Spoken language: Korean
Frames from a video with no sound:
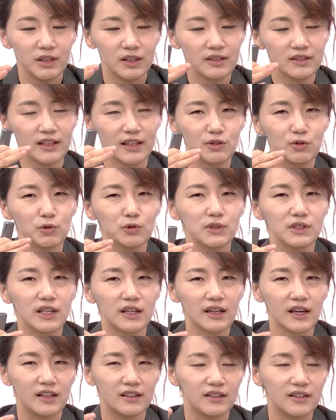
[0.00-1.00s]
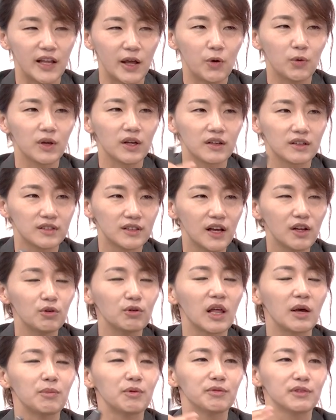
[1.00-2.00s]
일단 소장에 있는 내용이 그대로
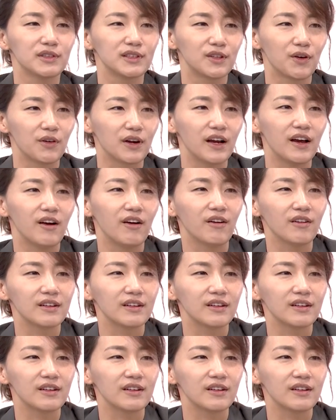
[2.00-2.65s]
대부분 들어가요.